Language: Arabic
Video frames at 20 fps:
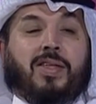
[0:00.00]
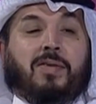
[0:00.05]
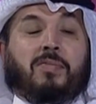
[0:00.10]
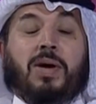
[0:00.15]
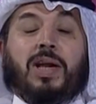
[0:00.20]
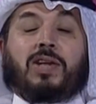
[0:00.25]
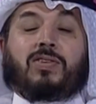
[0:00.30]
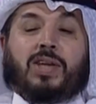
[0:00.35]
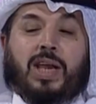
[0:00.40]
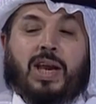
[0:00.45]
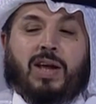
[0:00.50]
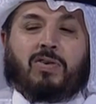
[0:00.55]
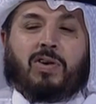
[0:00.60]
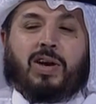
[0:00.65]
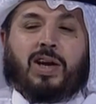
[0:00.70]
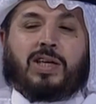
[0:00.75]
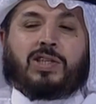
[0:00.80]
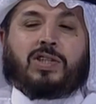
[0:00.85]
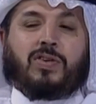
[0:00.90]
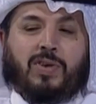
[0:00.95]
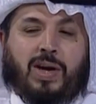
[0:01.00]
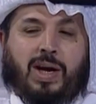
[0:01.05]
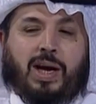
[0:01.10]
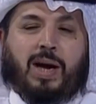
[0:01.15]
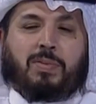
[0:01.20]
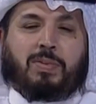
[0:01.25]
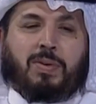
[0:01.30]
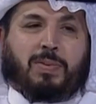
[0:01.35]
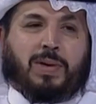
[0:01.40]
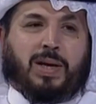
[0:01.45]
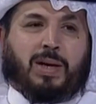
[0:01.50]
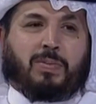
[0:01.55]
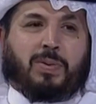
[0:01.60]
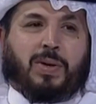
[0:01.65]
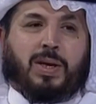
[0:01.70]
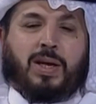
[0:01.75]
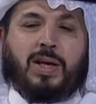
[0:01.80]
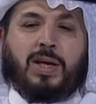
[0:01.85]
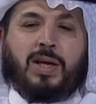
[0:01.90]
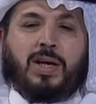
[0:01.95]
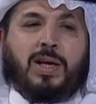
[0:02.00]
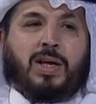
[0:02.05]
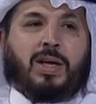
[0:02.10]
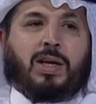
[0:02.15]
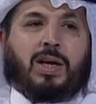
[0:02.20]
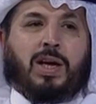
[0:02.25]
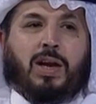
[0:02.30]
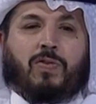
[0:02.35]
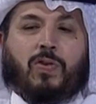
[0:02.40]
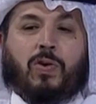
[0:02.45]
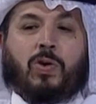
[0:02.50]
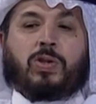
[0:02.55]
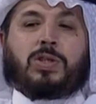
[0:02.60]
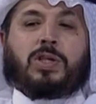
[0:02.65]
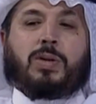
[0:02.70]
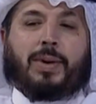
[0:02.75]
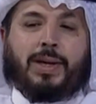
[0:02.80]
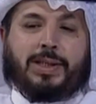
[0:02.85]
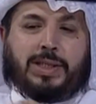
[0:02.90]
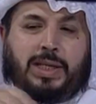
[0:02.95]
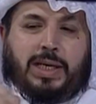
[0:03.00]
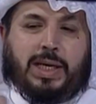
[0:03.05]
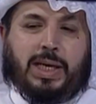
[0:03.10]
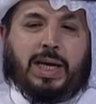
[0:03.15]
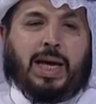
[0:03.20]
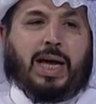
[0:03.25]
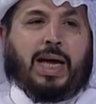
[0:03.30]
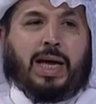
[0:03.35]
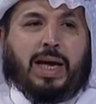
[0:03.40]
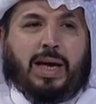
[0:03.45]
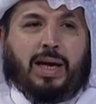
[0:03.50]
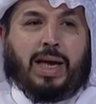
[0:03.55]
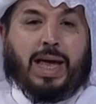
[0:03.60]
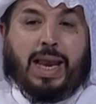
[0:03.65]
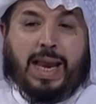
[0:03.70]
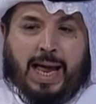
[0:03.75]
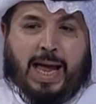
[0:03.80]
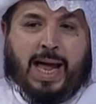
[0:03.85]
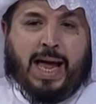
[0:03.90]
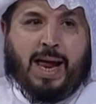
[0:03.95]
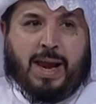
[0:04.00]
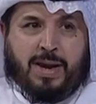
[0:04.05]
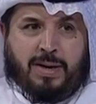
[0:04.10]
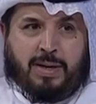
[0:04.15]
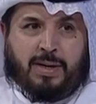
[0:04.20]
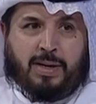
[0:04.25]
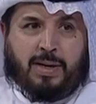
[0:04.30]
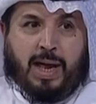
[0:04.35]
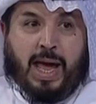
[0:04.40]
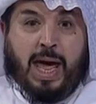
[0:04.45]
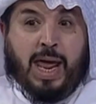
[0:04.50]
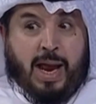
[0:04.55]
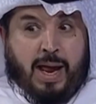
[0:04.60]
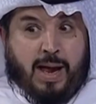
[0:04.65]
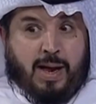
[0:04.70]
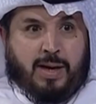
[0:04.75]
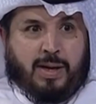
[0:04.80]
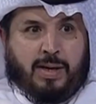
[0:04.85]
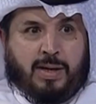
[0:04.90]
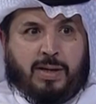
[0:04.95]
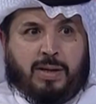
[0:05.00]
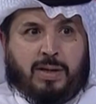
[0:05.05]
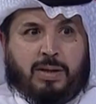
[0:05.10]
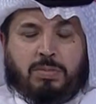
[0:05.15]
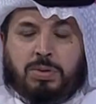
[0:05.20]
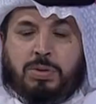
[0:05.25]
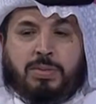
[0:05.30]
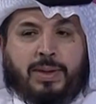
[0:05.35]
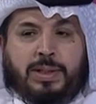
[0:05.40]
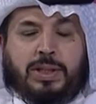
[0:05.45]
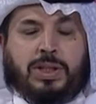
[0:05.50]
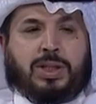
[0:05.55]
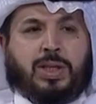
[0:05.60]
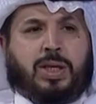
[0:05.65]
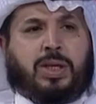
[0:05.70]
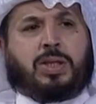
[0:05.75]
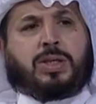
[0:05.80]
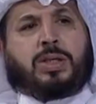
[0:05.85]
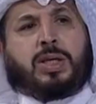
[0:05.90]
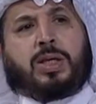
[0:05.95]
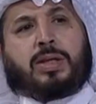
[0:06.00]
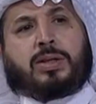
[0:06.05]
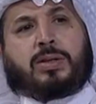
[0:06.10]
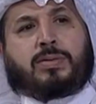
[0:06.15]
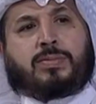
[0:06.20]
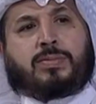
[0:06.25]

ثم ارجع اقول له شوف يا حبيب قلبي الفلوس بعطيك اياها الان انا بس ما تشتري ذا الشريط